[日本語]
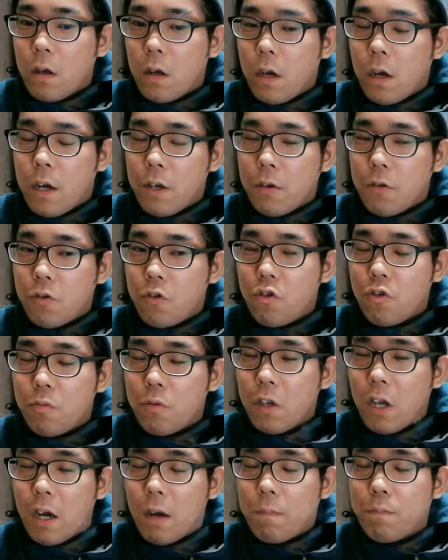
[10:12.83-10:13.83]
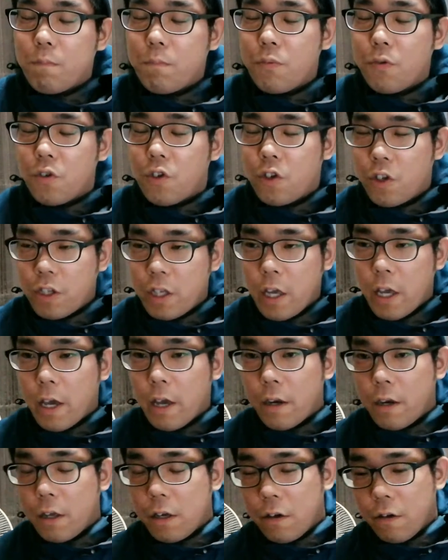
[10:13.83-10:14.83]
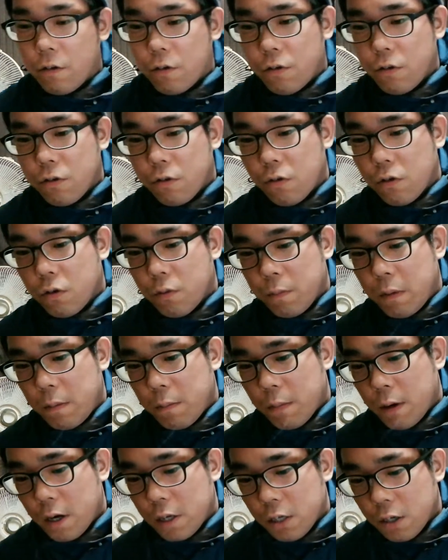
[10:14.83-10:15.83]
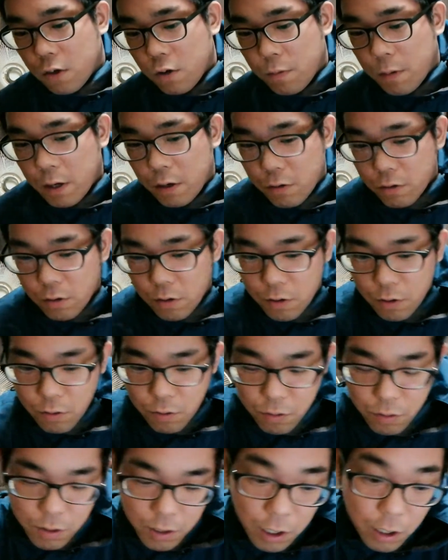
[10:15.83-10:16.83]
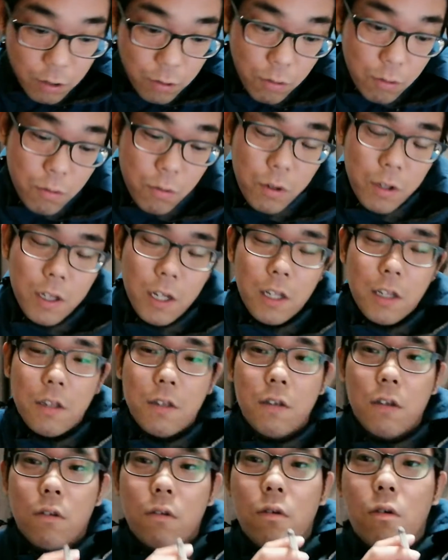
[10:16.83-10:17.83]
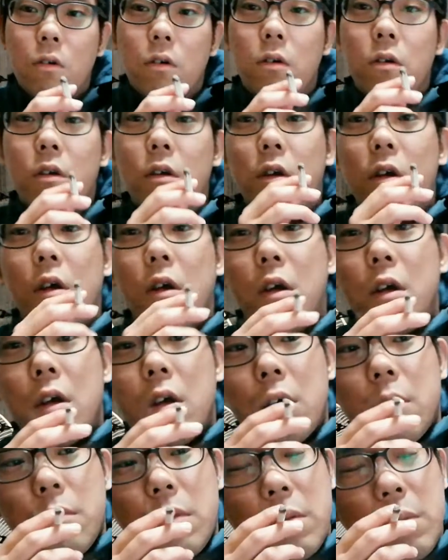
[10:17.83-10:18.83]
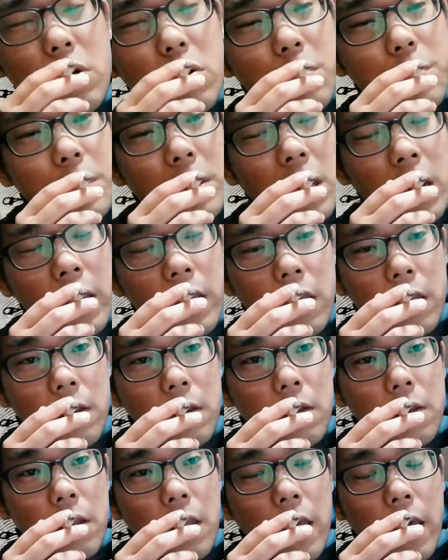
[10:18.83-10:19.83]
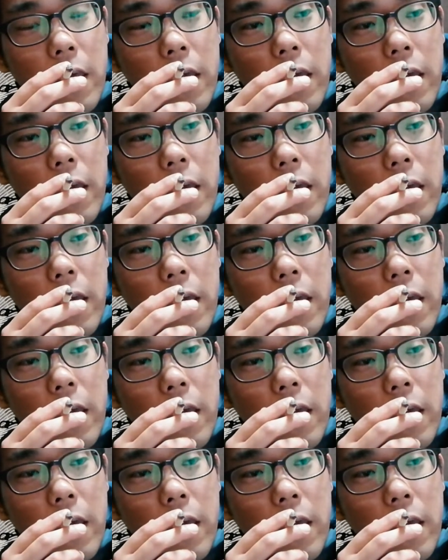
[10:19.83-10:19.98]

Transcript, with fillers: あ YouTube にアップしてリンクをメンバーに配るっていう作業を終えたんですけど耳コピ大変ですね